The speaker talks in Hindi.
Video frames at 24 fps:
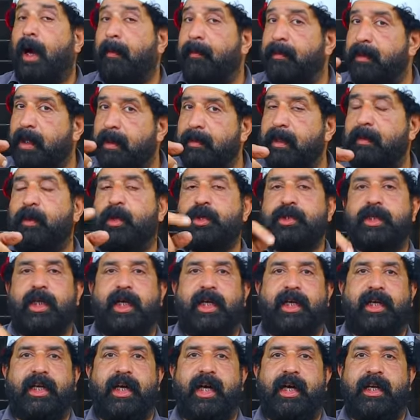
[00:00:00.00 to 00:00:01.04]
अपना भी बहुत
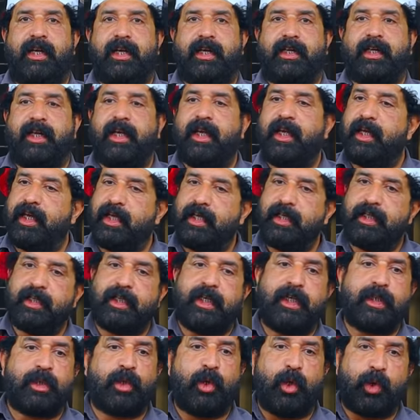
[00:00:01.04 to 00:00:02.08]
सारा ख्याल रखें इर्द
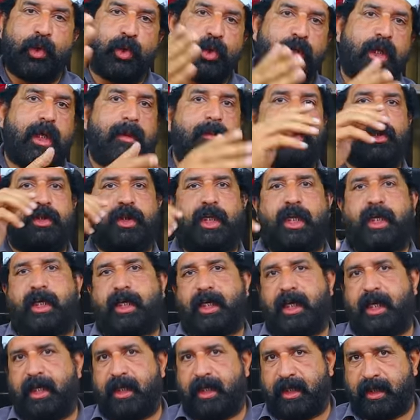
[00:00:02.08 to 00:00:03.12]
गिर्द लोगों का भी बहुत सारा
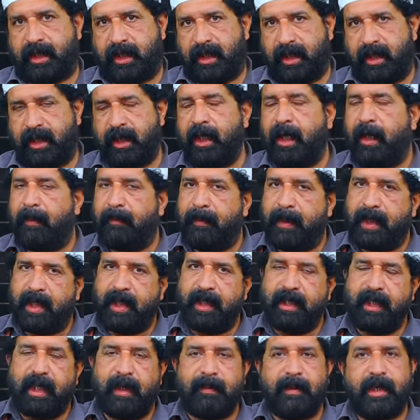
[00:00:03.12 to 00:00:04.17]
ख्याल रखें
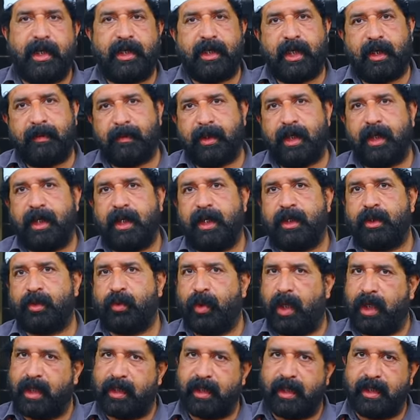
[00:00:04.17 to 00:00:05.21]
मेरे लिए मेरी टीम के लिए
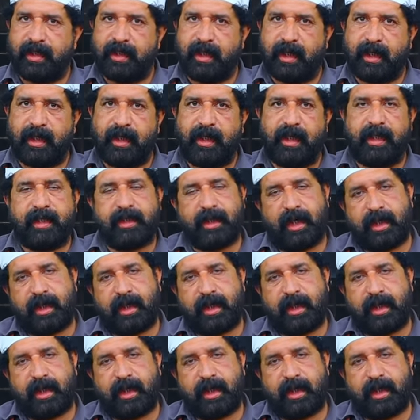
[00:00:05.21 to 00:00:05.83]
दुआएं कर दिया करें